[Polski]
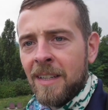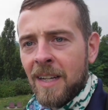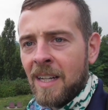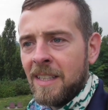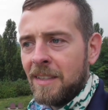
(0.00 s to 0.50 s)

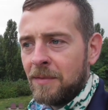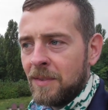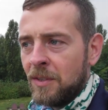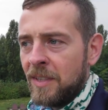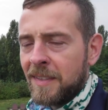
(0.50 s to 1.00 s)
e, ale
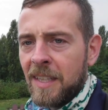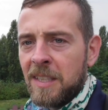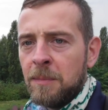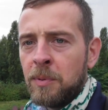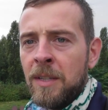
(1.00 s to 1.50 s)
no
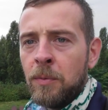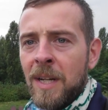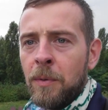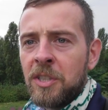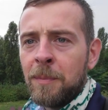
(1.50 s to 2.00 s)
niestety nie
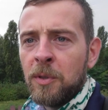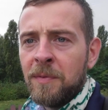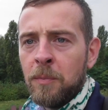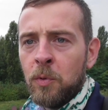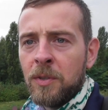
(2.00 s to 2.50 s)
udało się pod
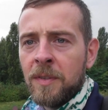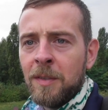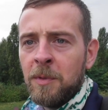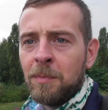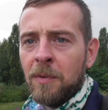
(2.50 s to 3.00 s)
fabułę to
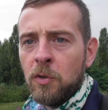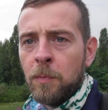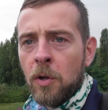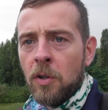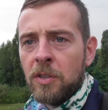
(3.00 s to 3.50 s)
zrobić z
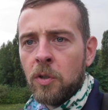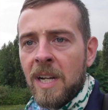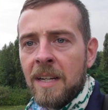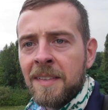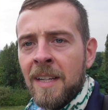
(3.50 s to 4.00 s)
powodu pogody to
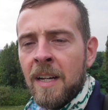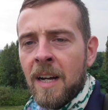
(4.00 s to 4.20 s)
raz,